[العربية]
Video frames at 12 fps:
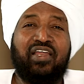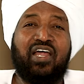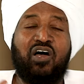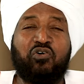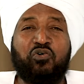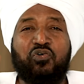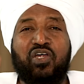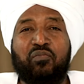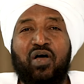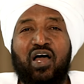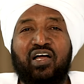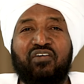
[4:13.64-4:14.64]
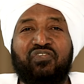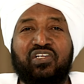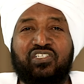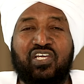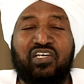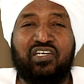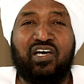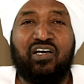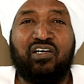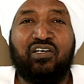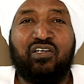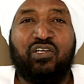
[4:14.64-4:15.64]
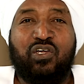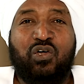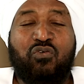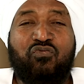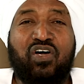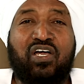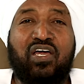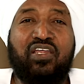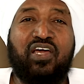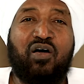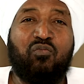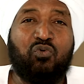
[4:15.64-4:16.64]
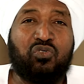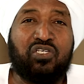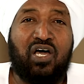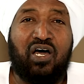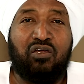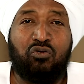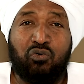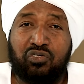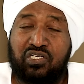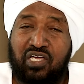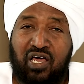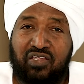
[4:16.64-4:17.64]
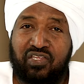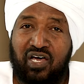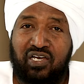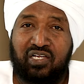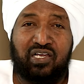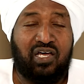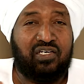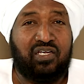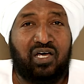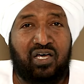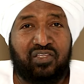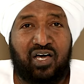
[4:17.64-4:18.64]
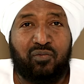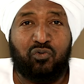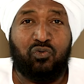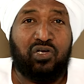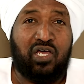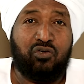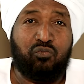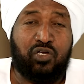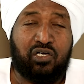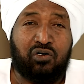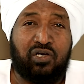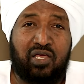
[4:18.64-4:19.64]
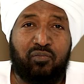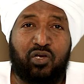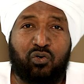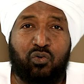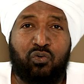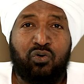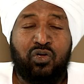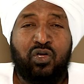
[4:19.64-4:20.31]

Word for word: ان اكون معك في الجنه فكره موسى ان يعطيها ذلك لان هذا امر لا يملك لا يملكه